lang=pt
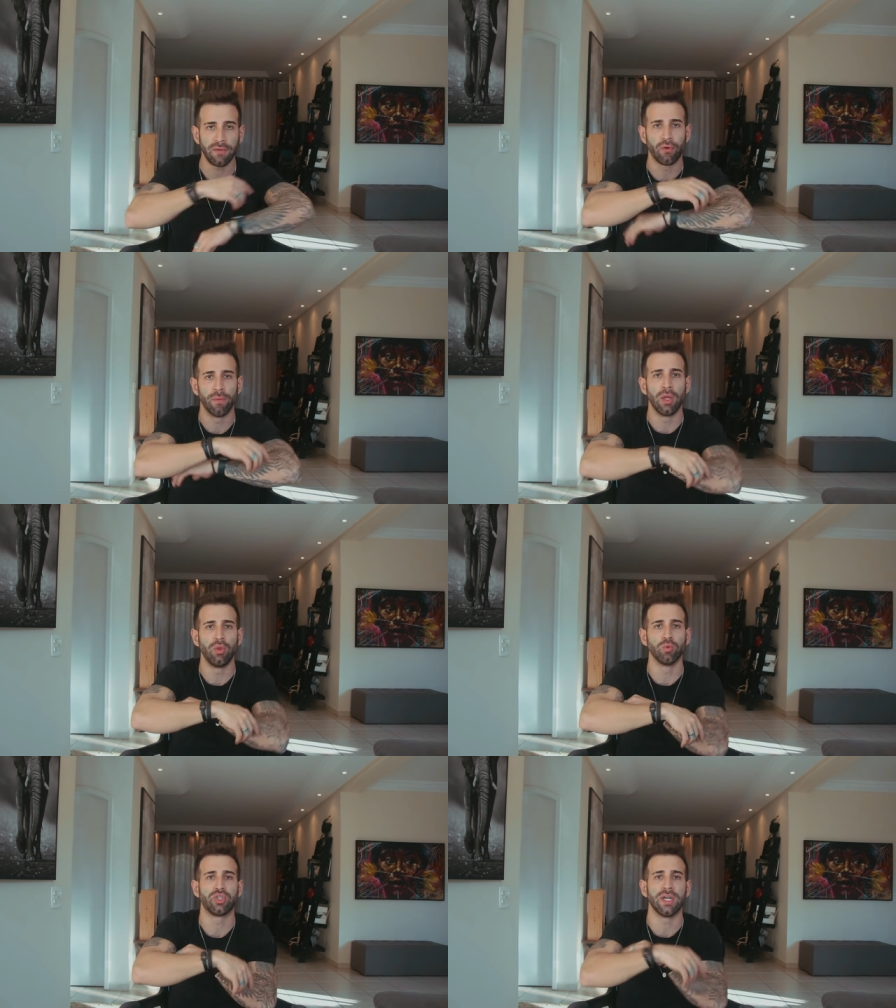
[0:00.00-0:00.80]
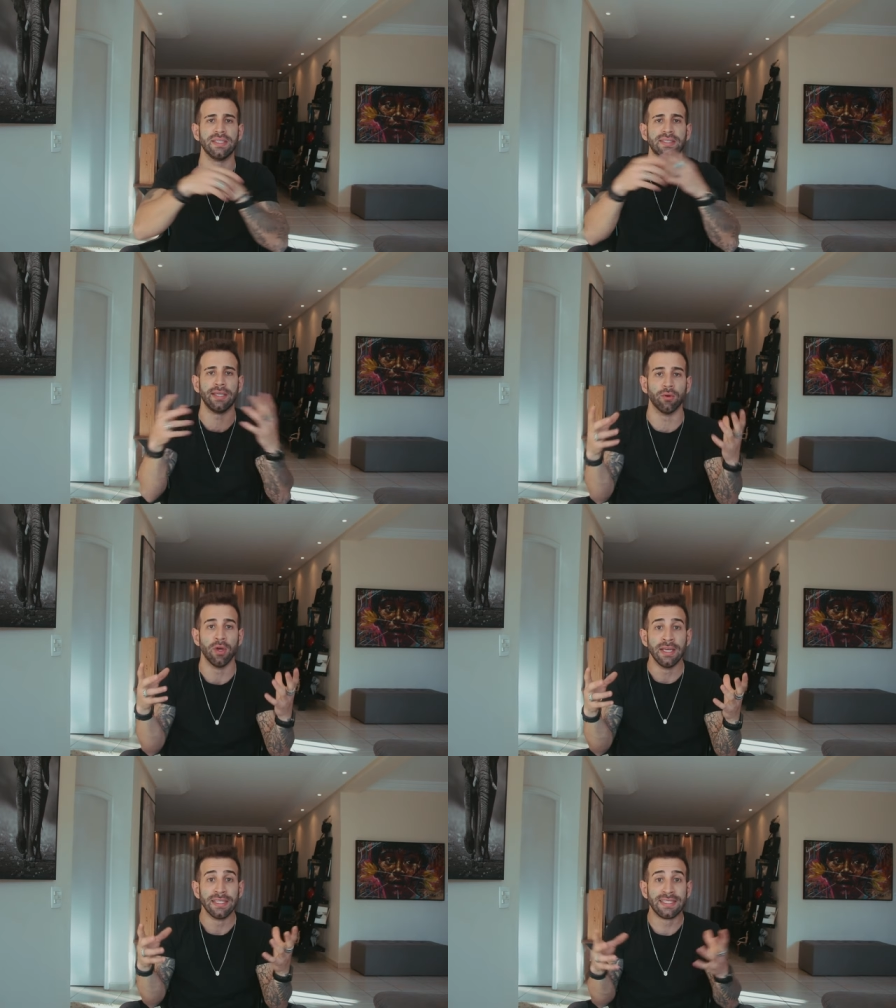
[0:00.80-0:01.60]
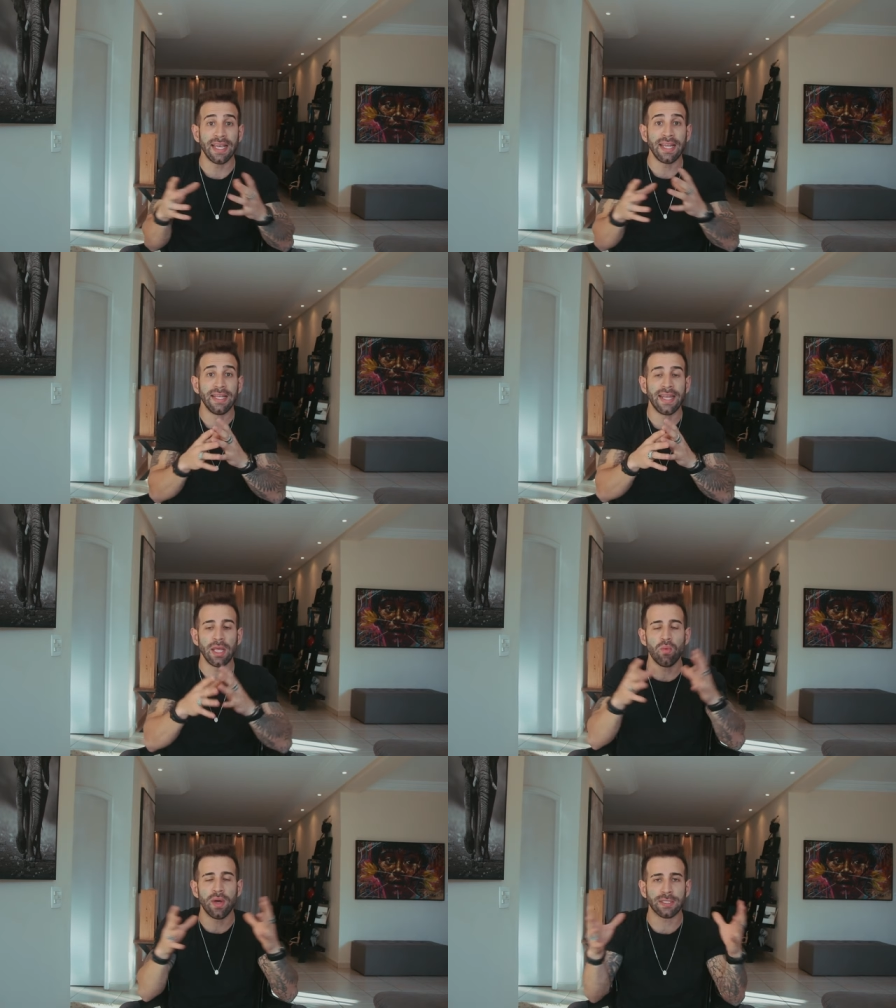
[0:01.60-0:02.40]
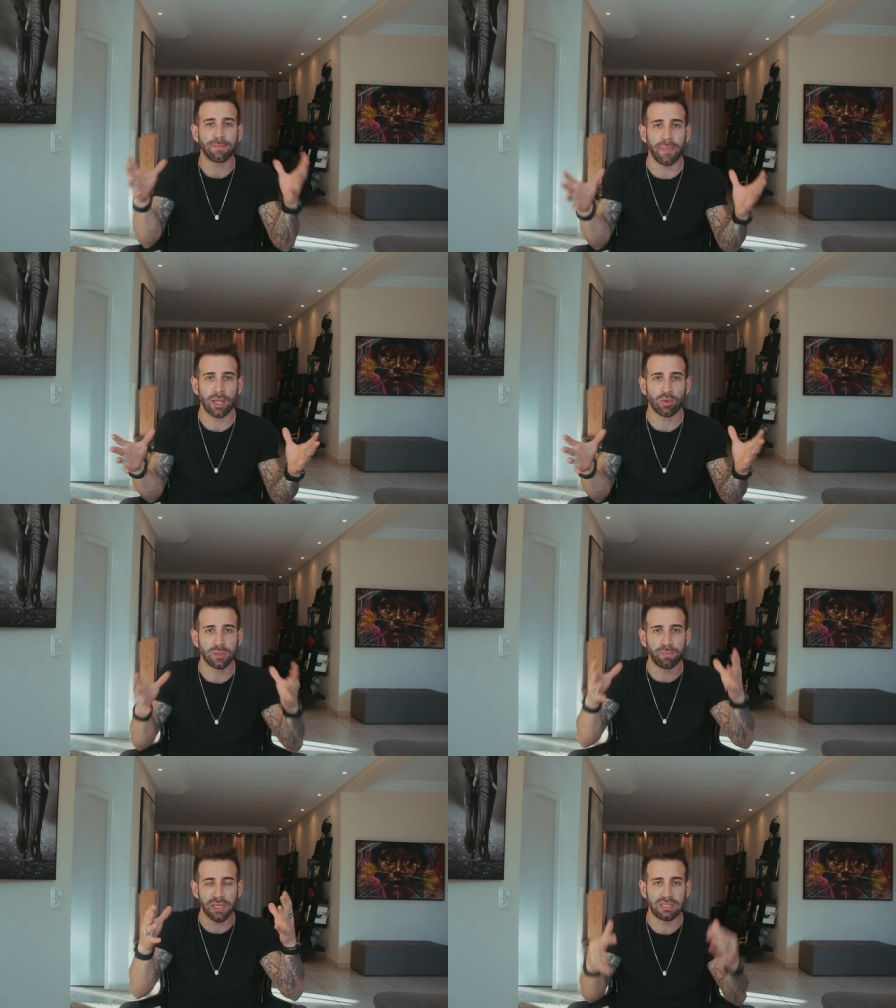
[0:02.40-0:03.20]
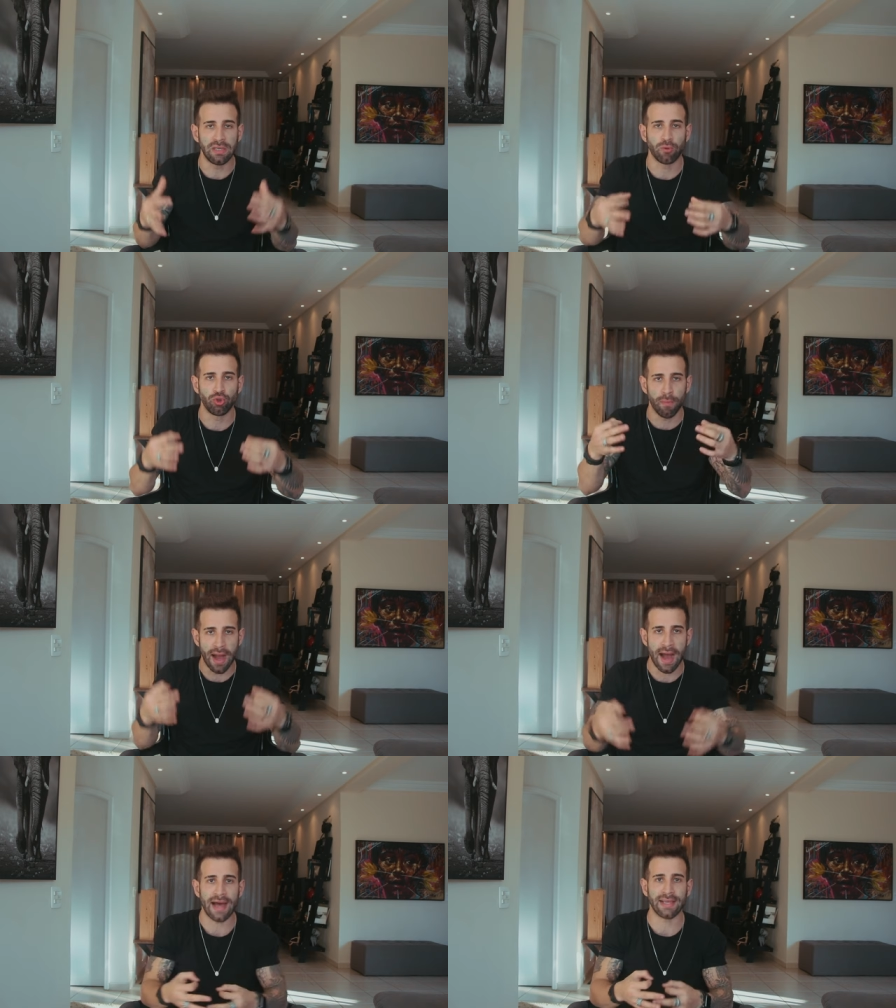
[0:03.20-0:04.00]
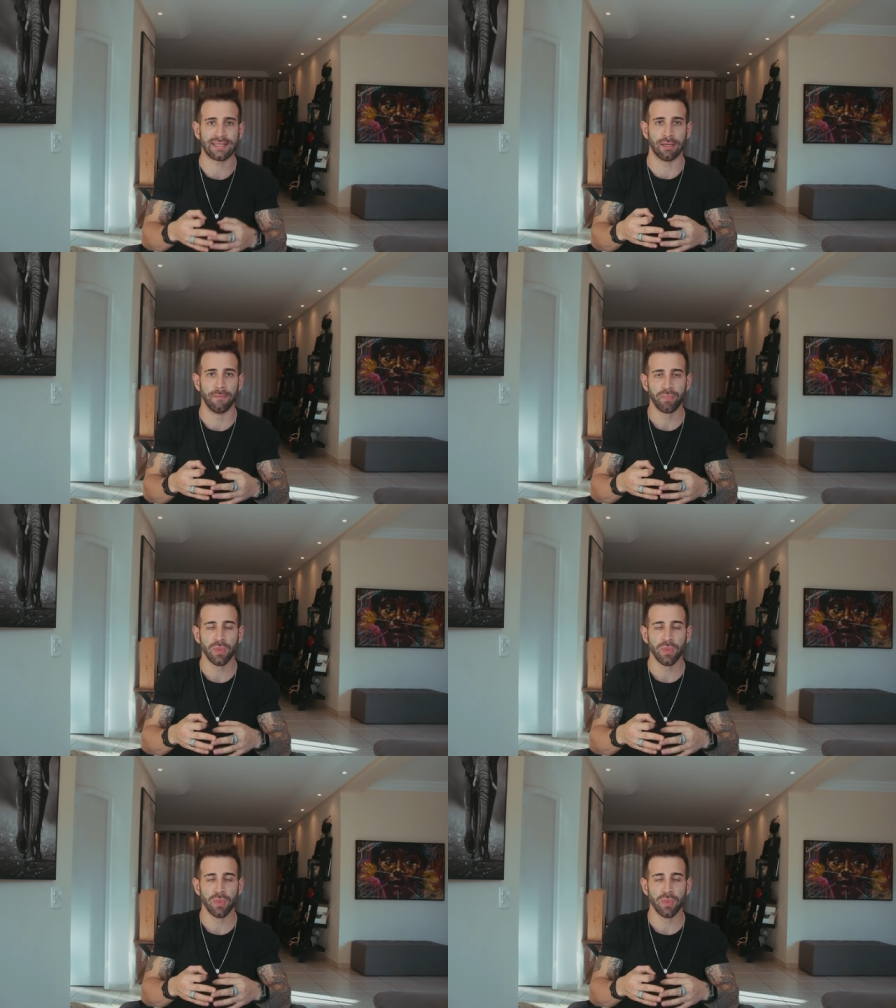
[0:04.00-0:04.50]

formando um serzinho sem nenhum aspecto específico de uma raça.